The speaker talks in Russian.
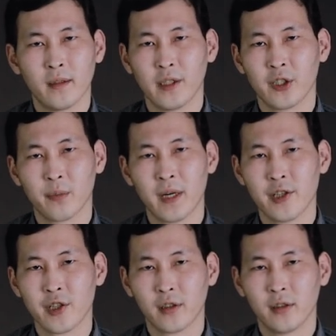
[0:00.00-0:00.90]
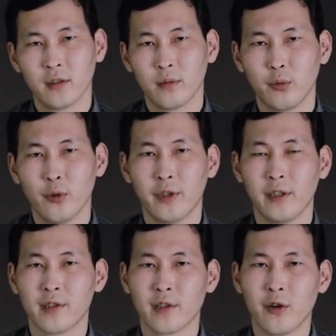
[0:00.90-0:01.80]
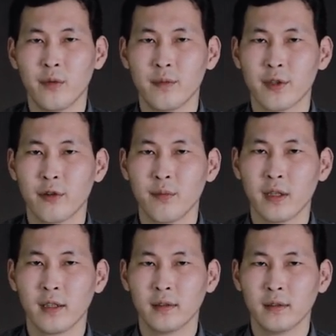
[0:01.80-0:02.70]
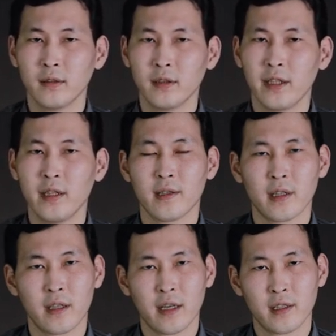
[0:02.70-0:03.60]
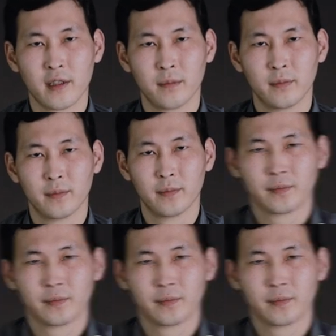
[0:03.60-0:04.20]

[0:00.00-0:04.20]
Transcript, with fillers: И этот мальчик будет или царем всего мира, или саньясином.